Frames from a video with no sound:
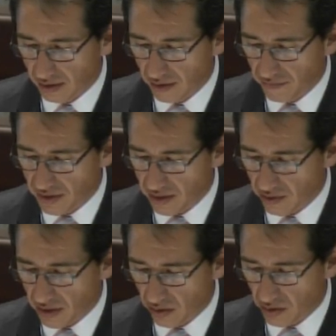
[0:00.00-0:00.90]
de fecha
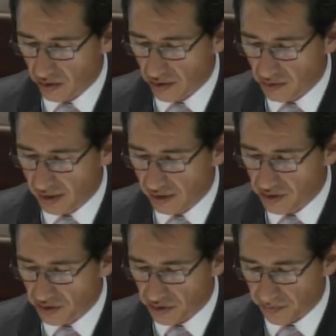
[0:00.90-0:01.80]
2 de agosto de
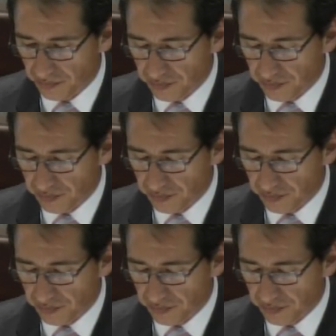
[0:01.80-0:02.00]
2018.